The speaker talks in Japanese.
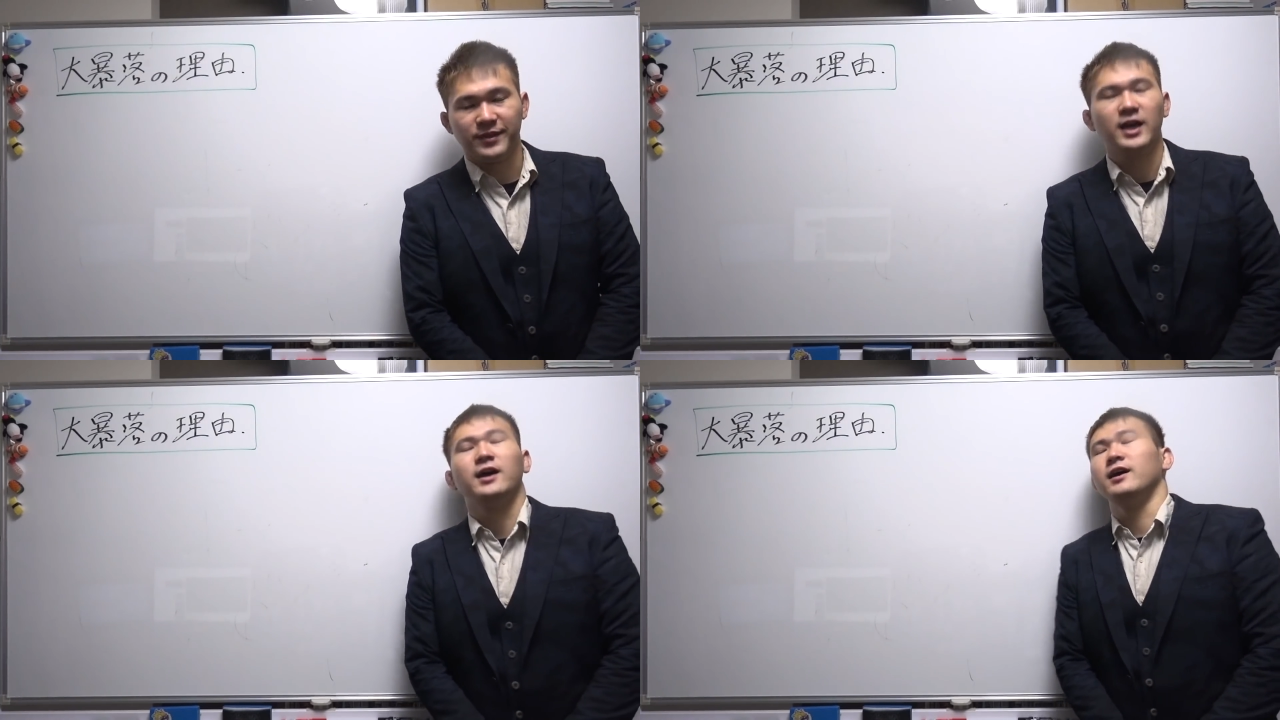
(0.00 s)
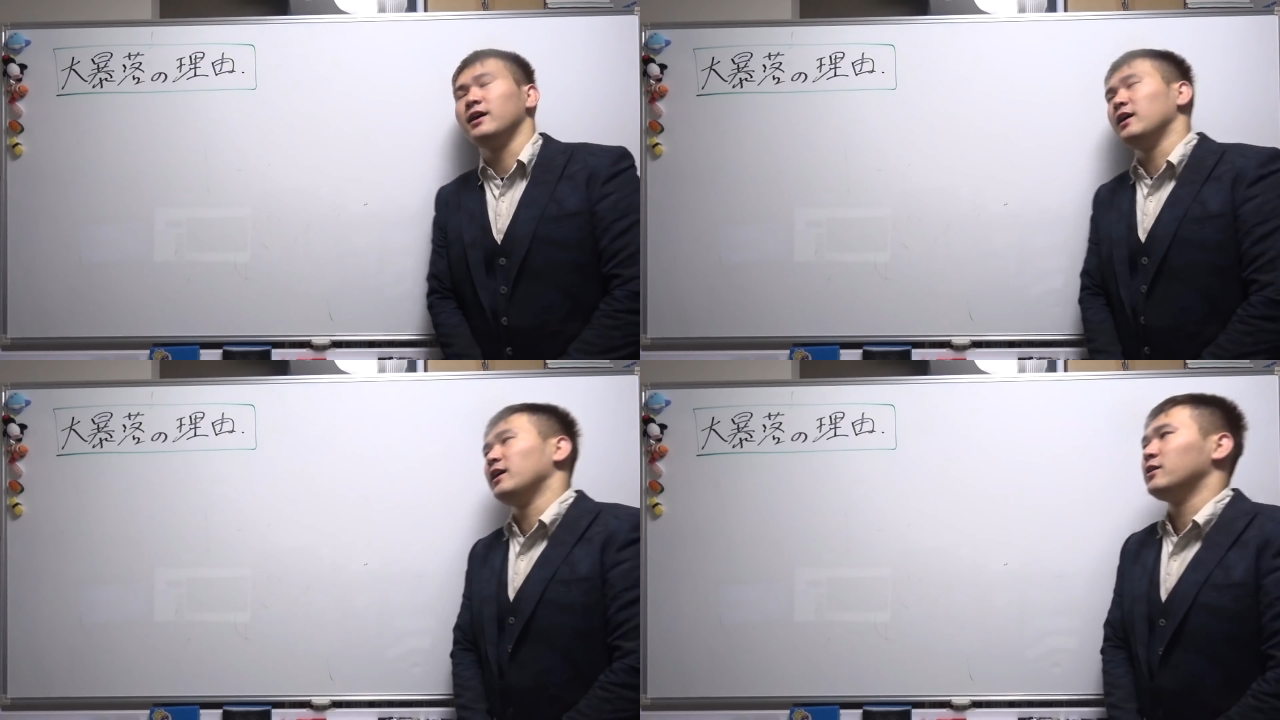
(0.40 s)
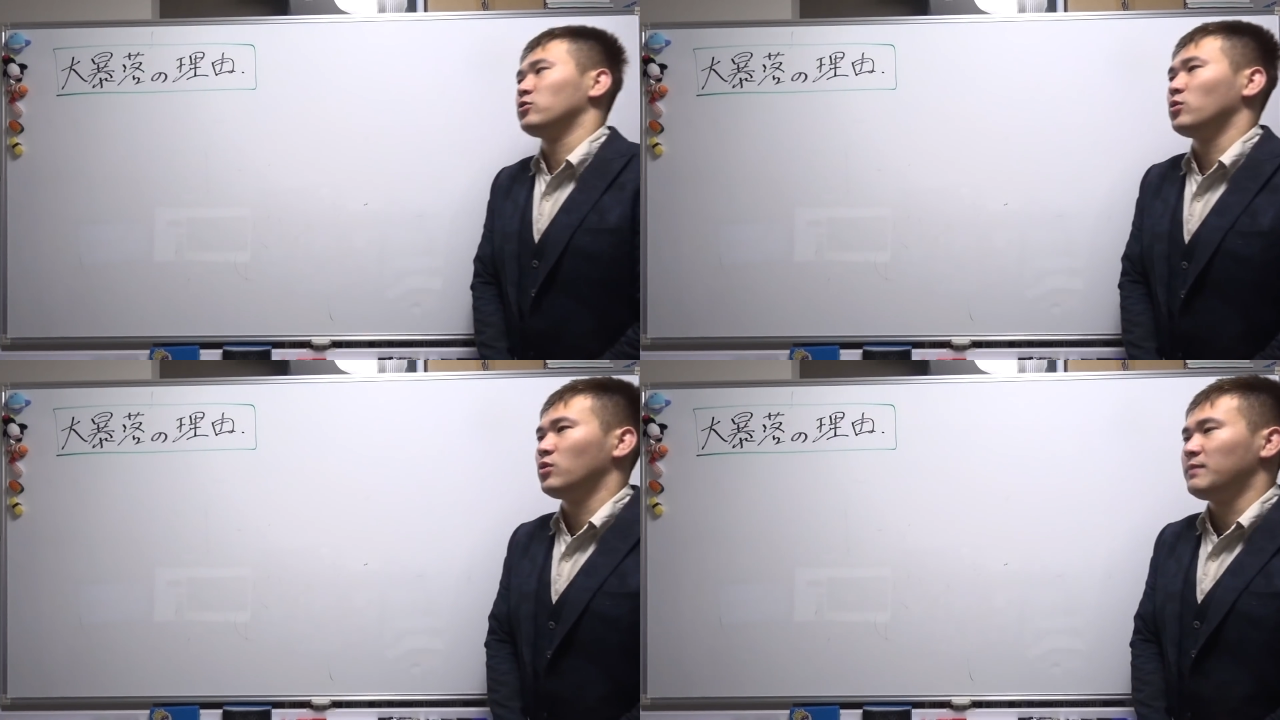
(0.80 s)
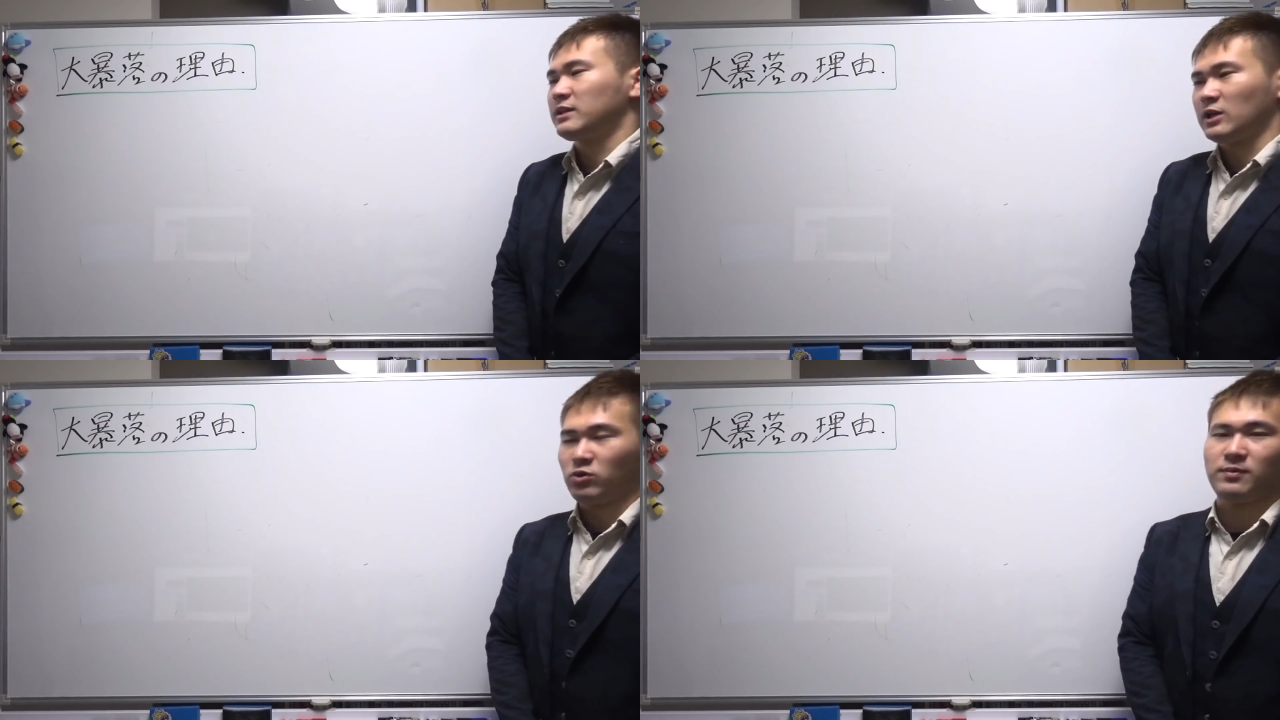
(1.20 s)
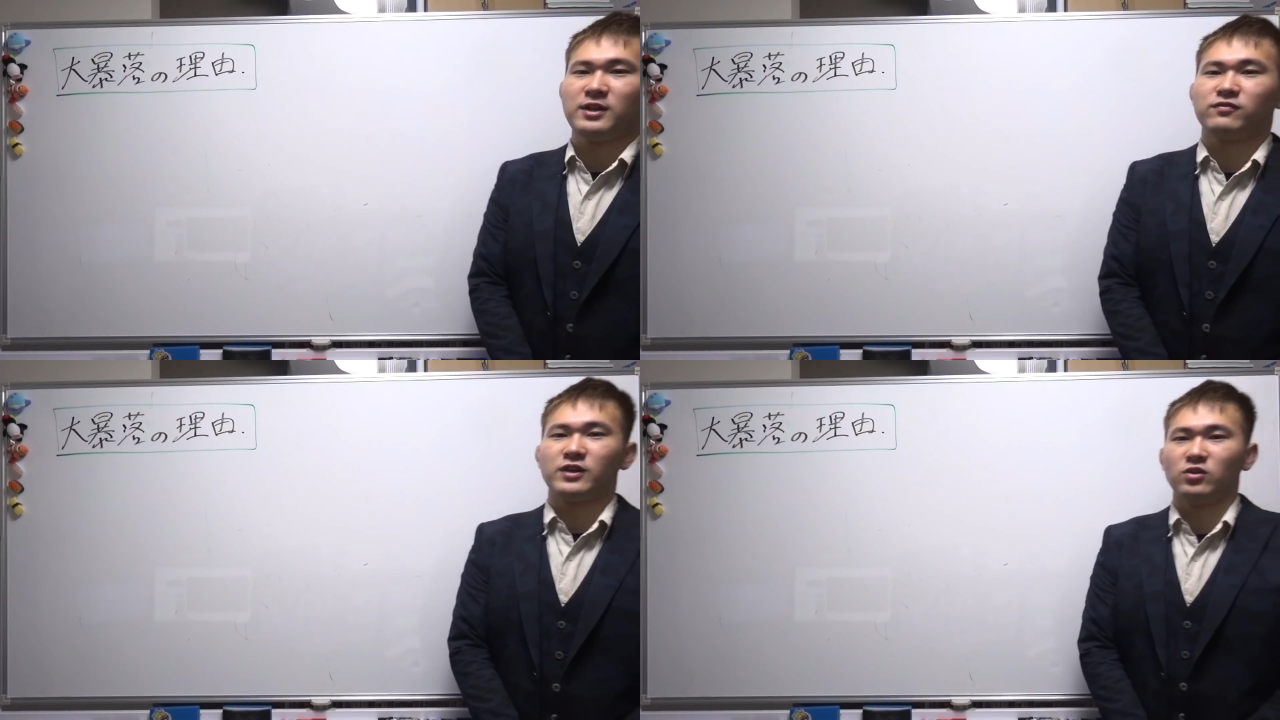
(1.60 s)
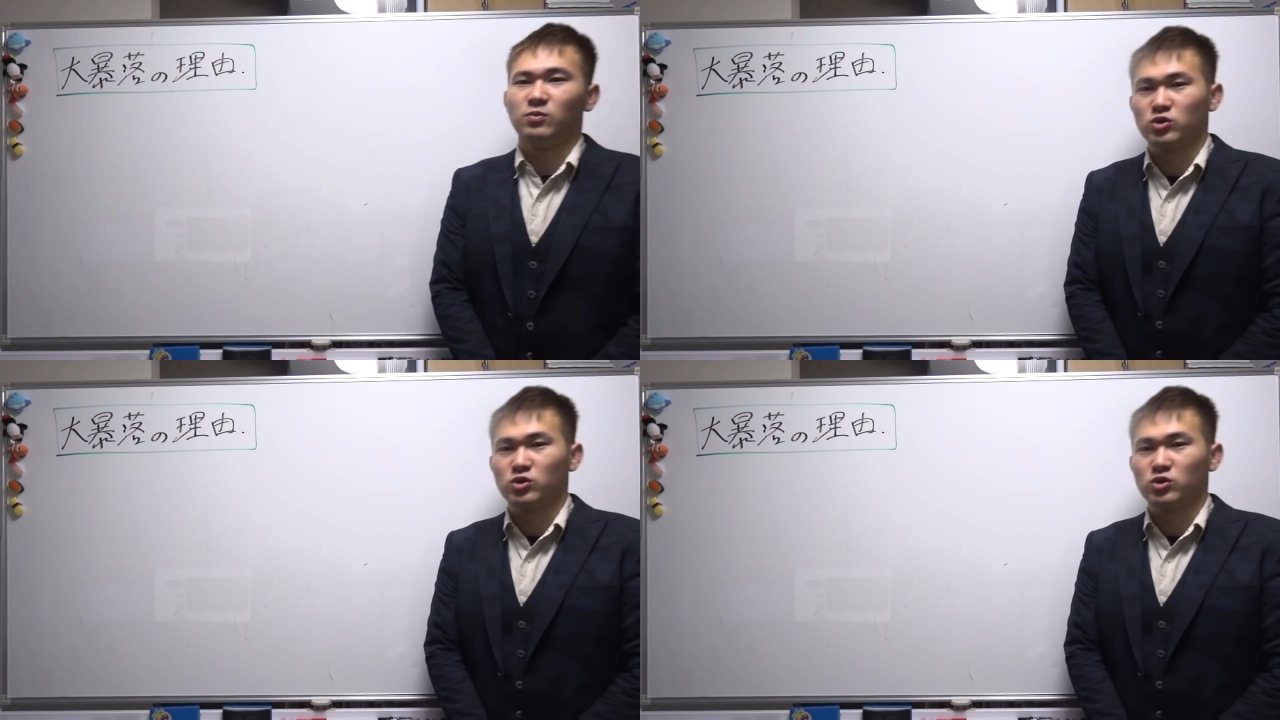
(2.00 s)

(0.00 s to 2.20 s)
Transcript: で、例えばですけど、